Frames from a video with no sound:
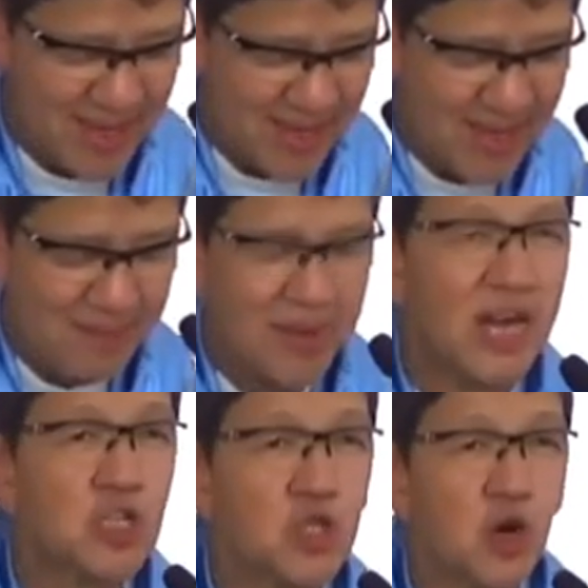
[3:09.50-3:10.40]

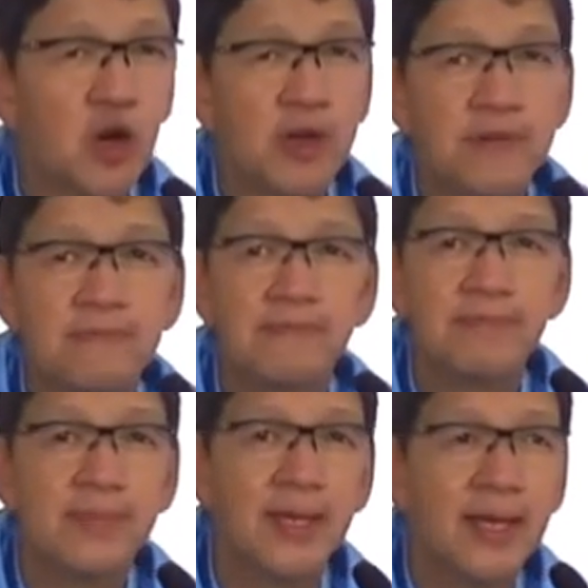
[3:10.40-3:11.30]
Mga igsoon,
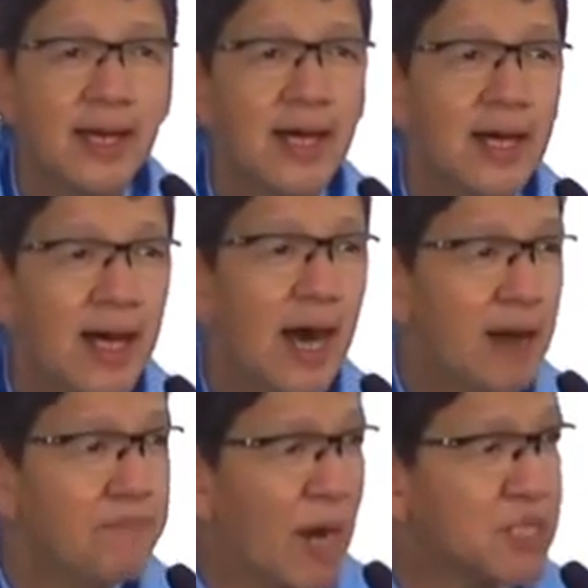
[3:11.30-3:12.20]
ang
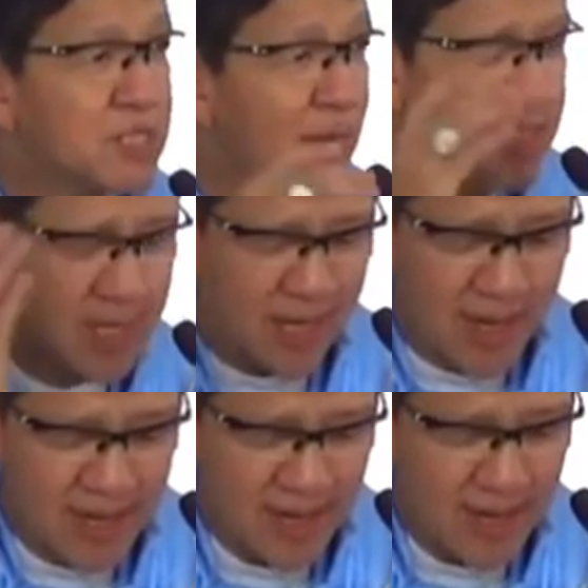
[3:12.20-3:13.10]
pagsaksi
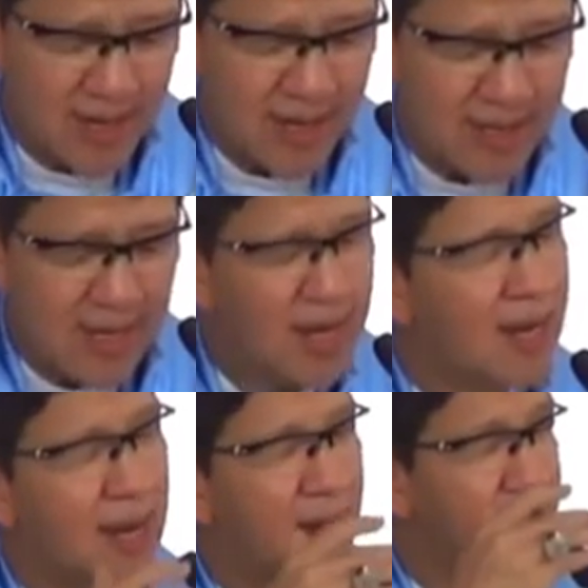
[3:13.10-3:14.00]

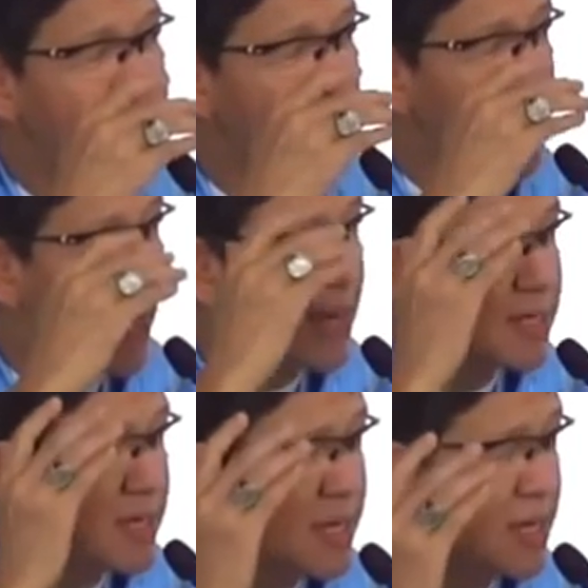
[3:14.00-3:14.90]
dili lang
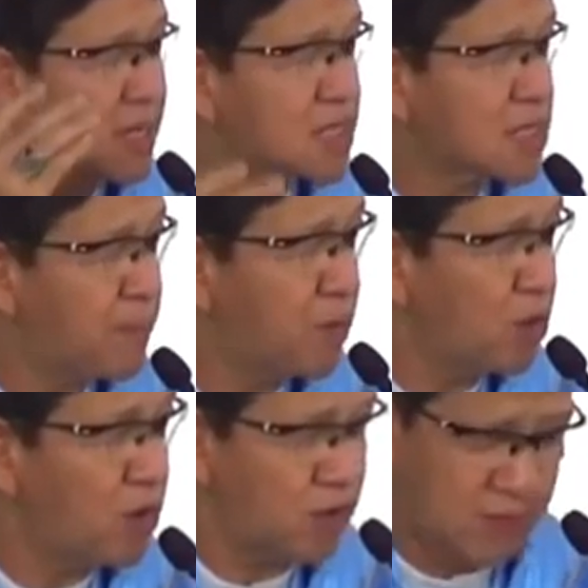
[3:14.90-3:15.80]
pinaagi sa
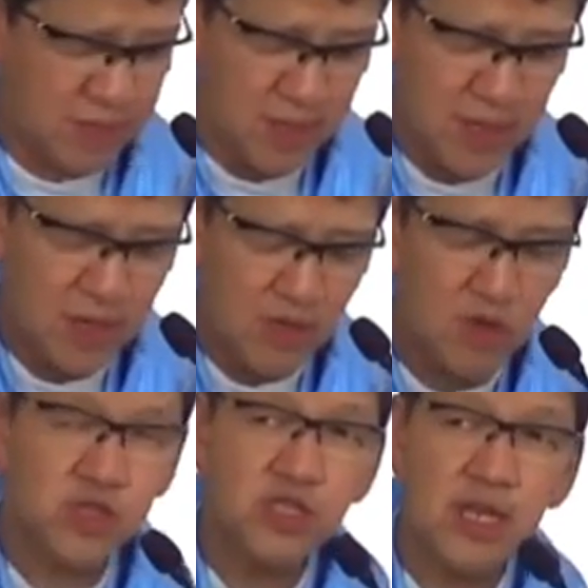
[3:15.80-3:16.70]
pulong,
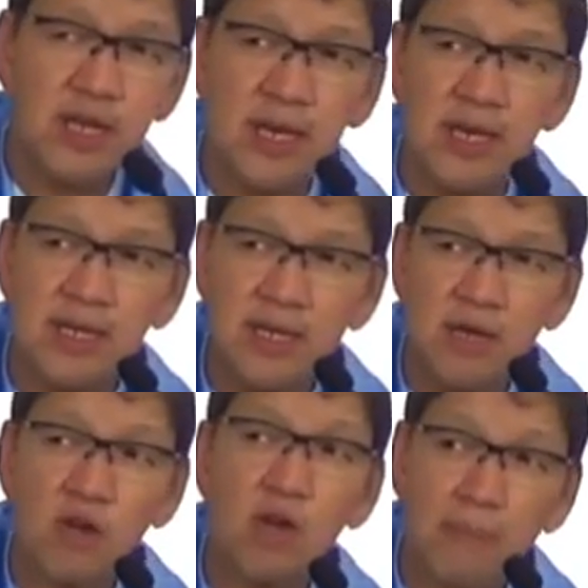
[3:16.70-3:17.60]
kundili
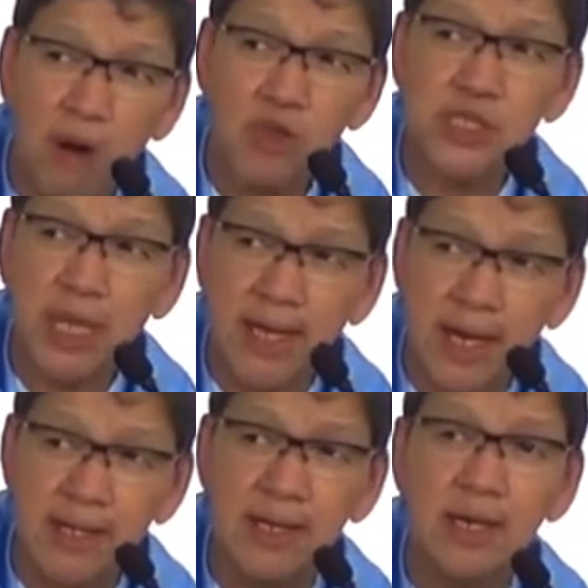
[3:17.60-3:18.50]
og labaw sa
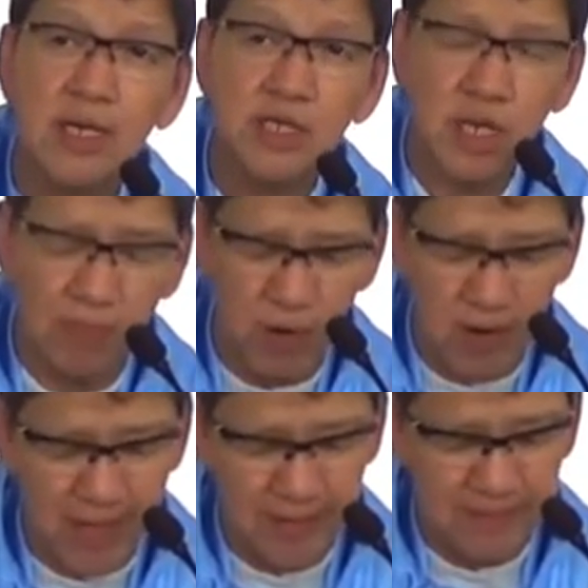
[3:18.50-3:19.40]
tanan sa
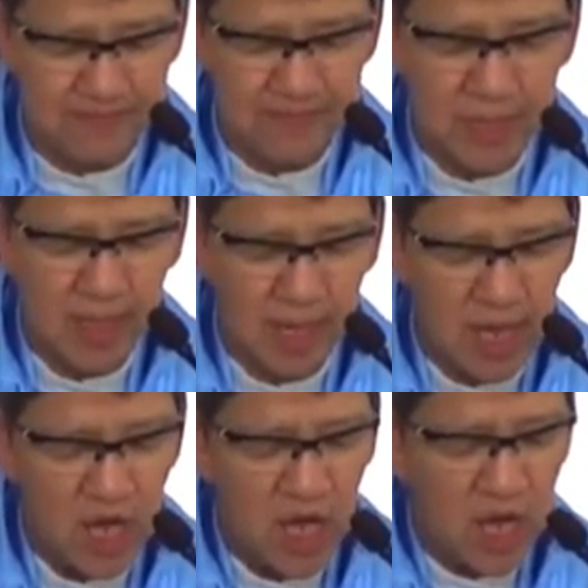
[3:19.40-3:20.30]
buhat.
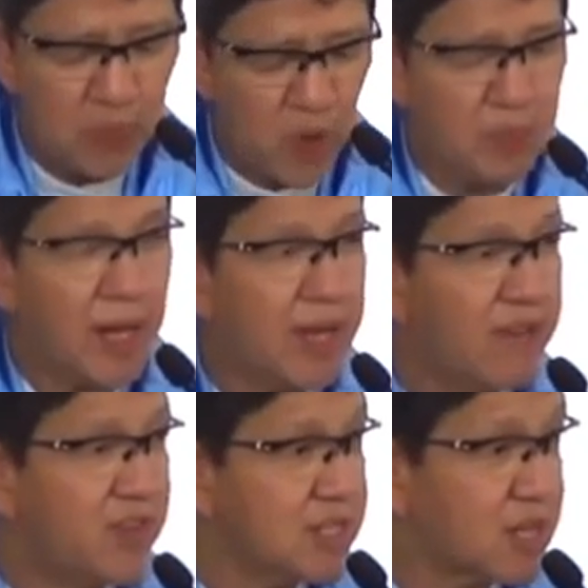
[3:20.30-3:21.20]
If we
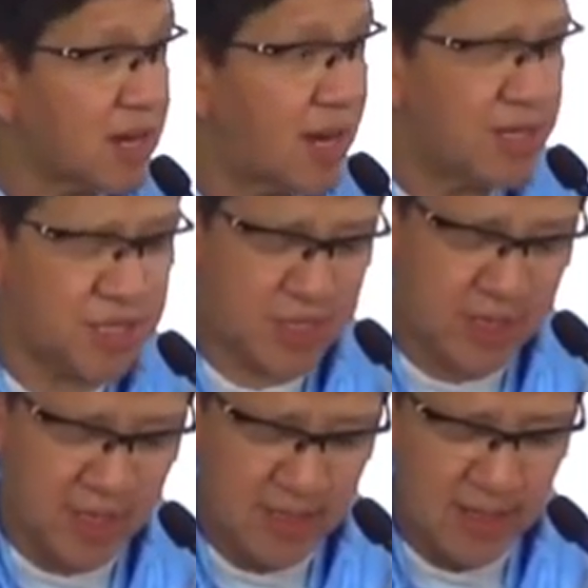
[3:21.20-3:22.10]
believe in Christ
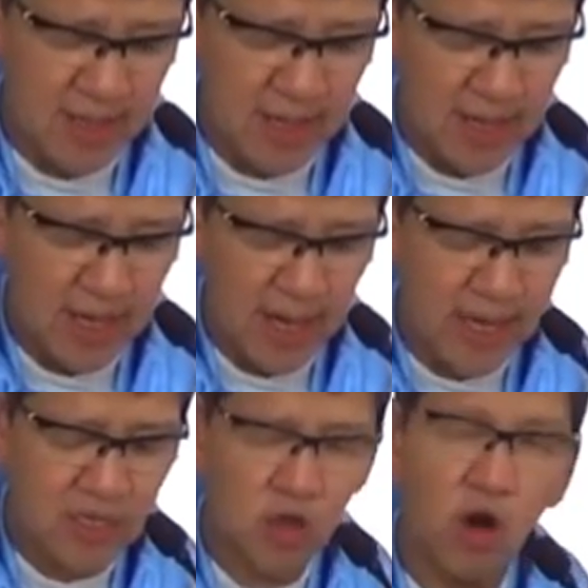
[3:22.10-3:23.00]

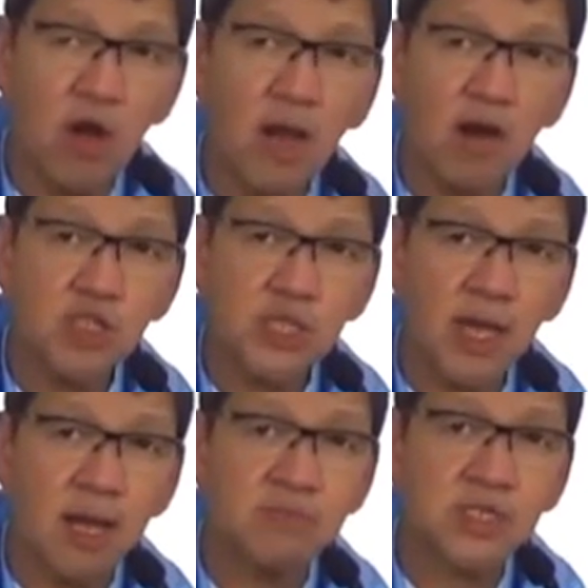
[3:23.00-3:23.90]
and call
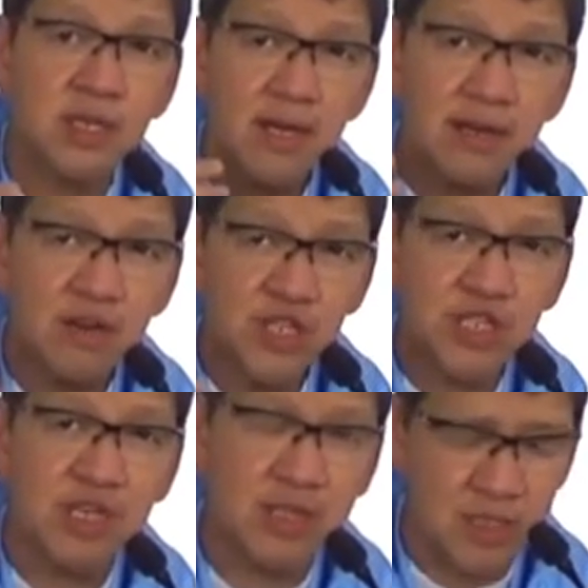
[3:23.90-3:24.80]
ourselves
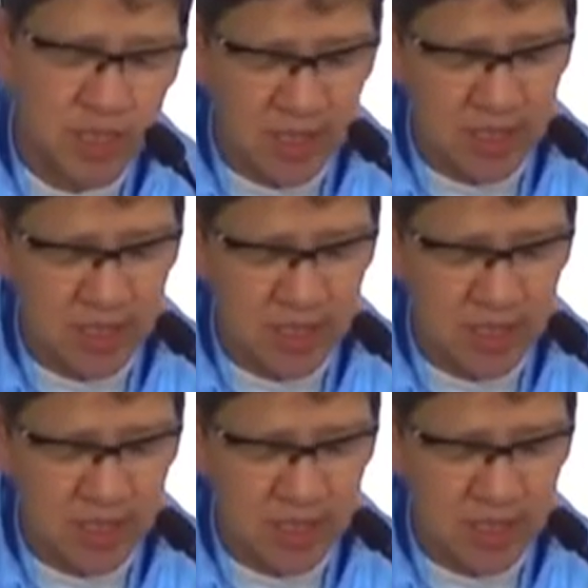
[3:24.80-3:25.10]
Christians,